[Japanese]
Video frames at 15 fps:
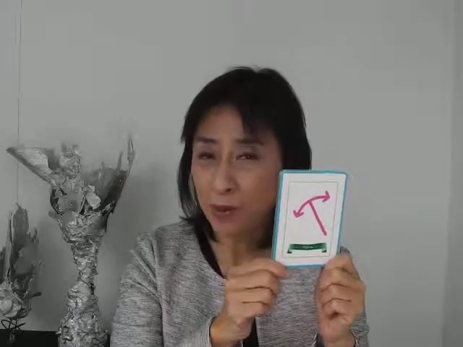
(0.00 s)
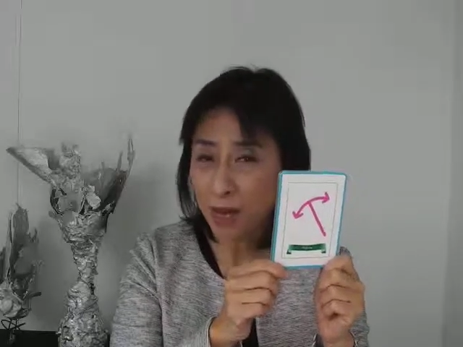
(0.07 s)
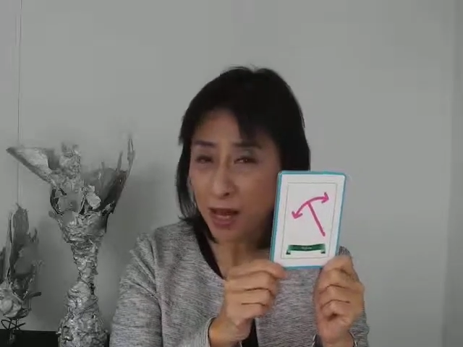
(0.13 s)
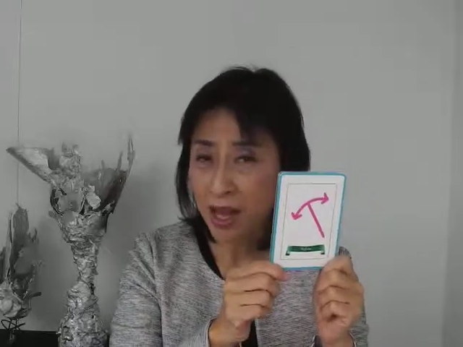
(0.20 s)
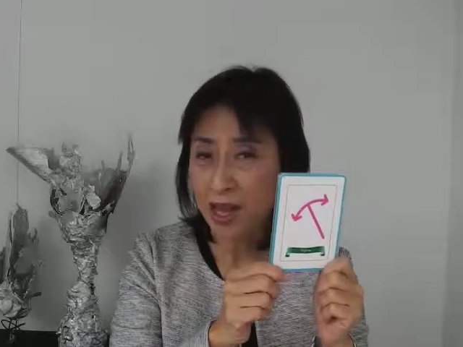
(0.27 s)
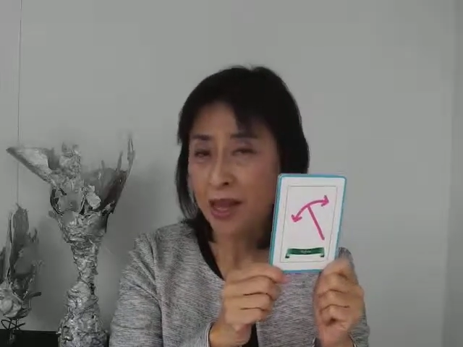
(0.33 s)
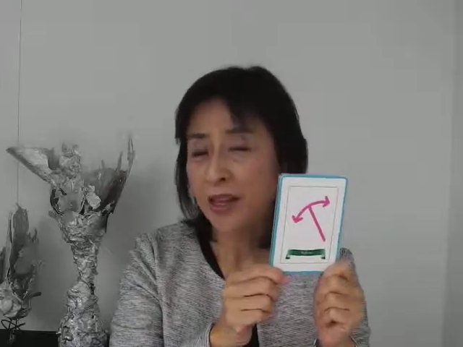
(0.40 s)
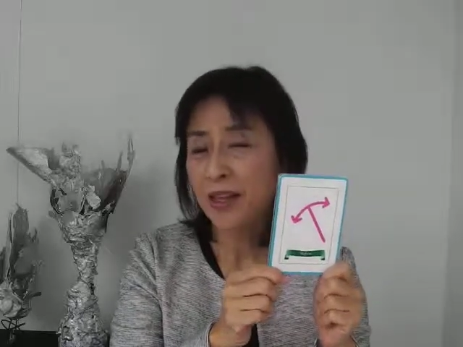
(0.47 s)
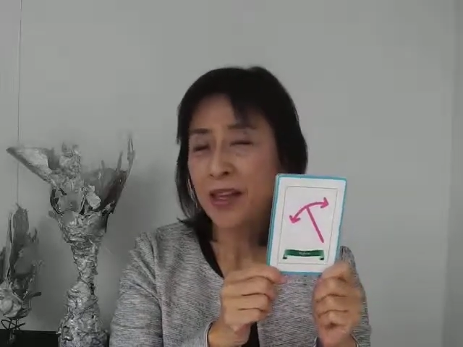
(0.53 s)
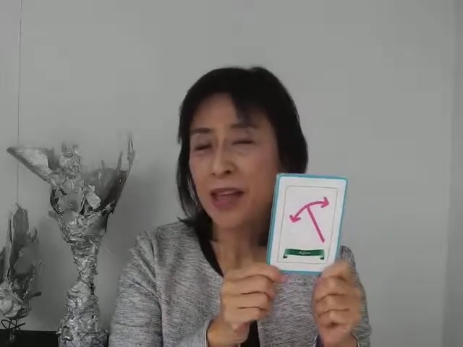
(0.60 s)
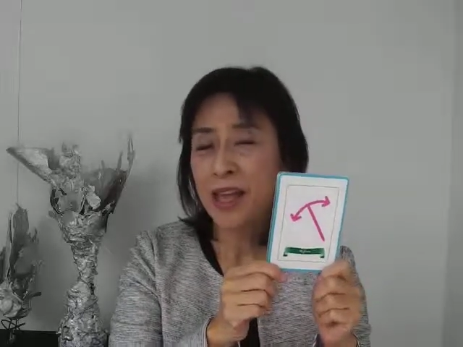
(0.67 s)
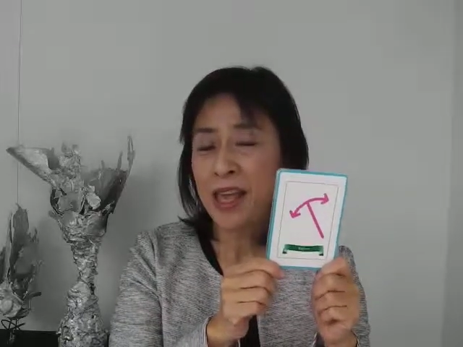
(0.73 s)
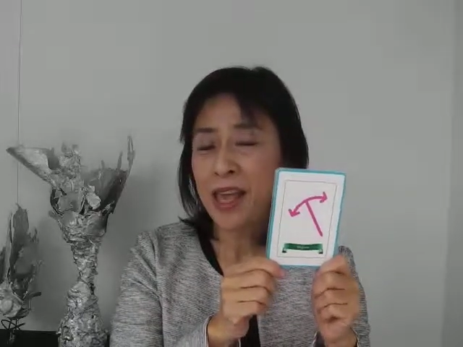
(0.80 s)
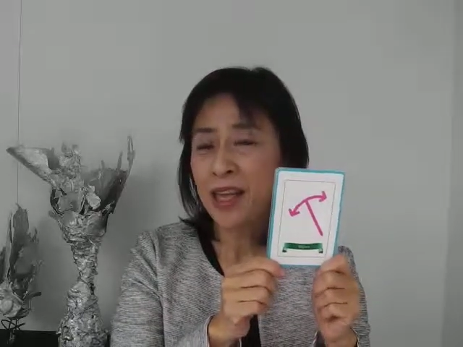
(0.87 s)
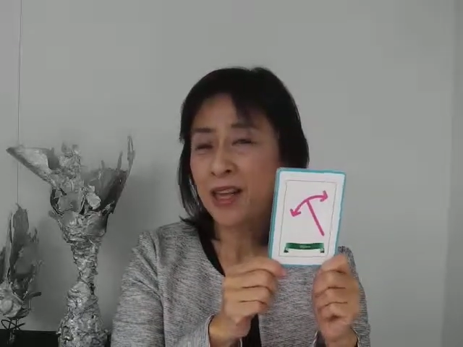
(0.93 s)
か
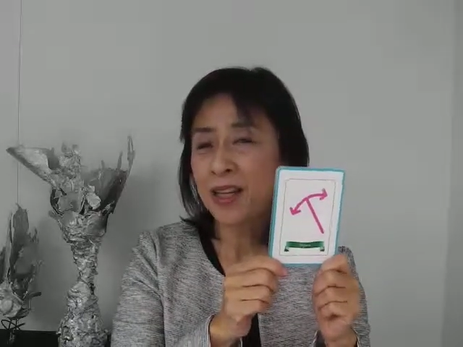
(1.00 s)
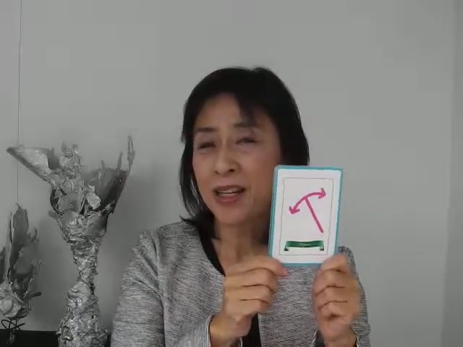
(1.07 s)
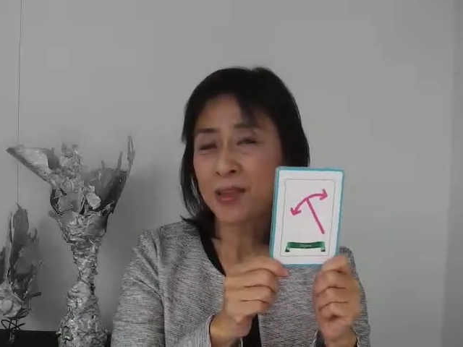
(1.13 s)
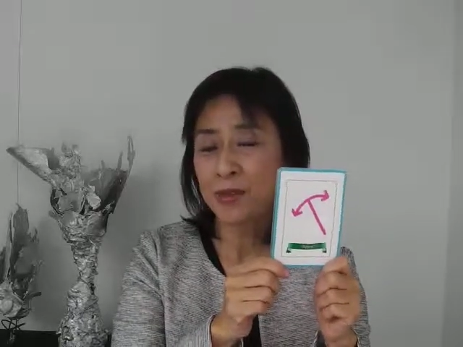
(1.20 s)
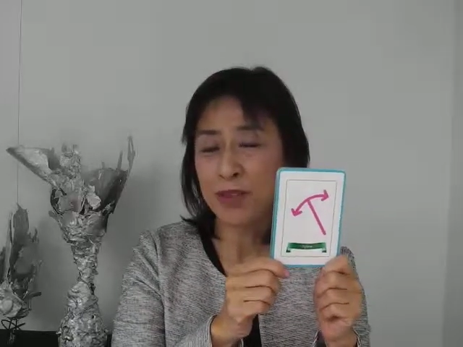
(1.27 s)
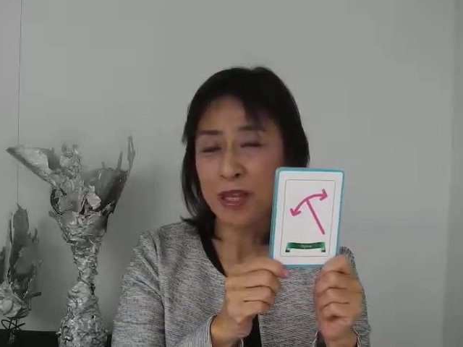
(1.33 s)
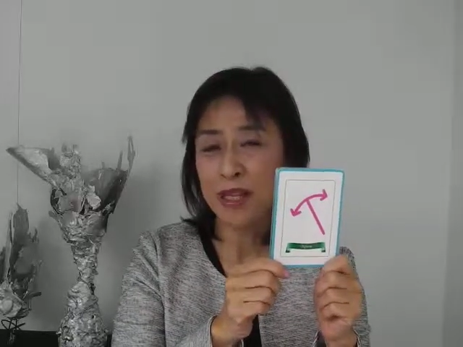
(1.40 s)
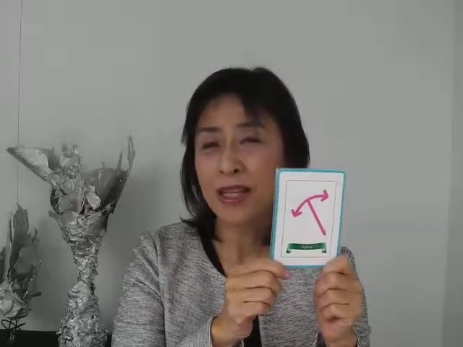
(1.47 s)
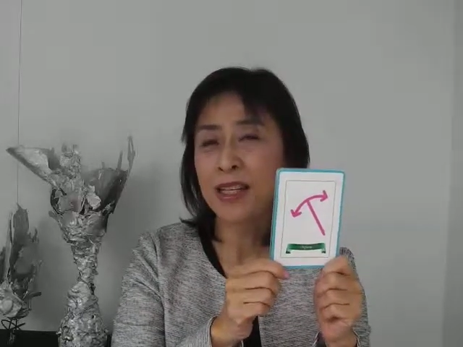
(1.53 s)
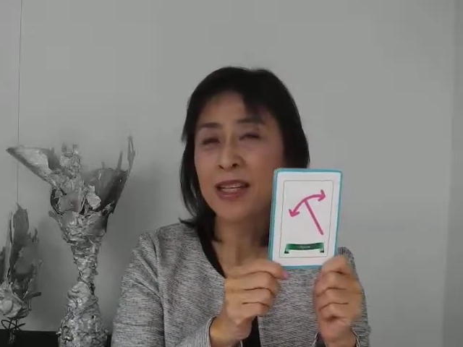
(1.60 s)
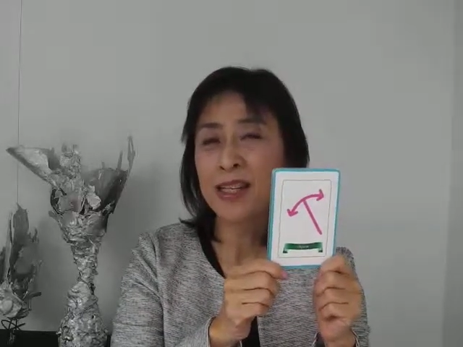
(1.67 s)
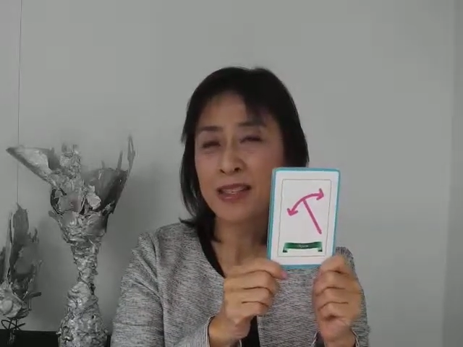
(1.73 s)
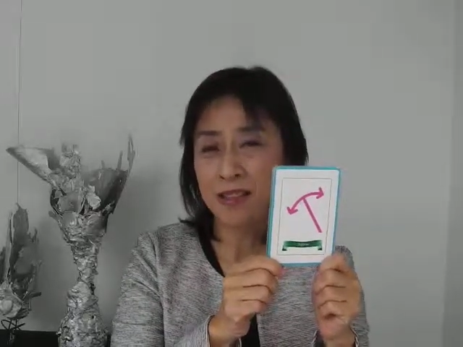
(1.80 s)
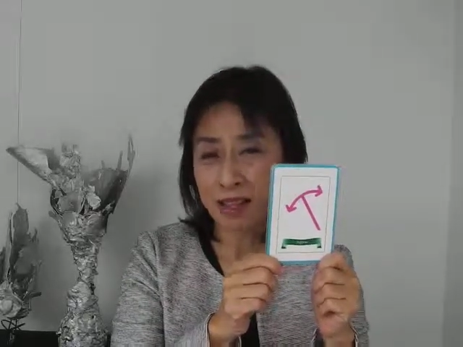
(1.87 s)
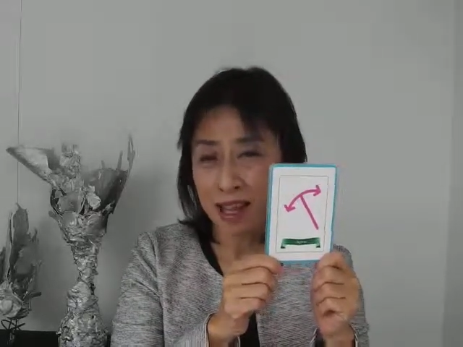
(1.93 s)
変化の流れ
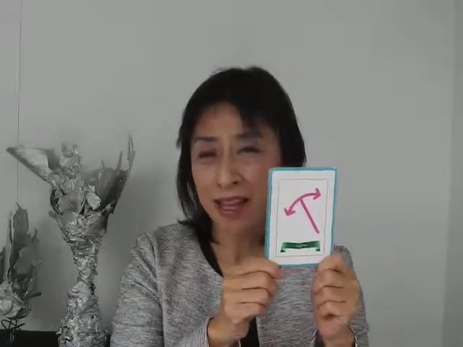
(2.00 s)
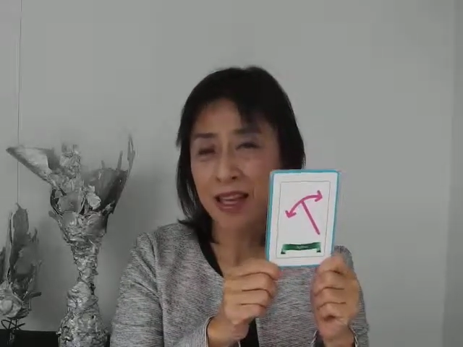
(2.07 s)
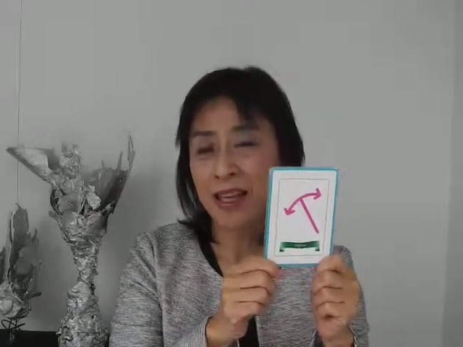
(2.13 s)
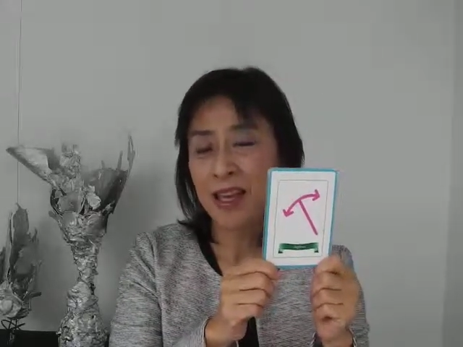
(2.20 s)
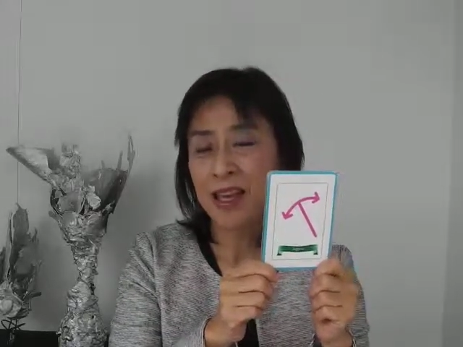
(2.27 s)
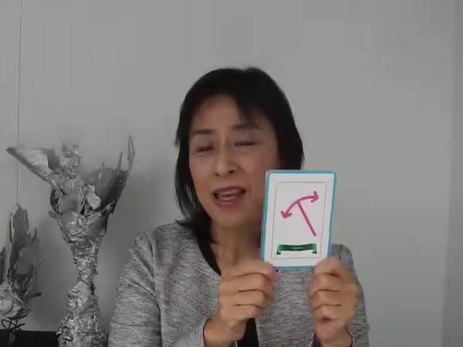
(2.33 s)
ですね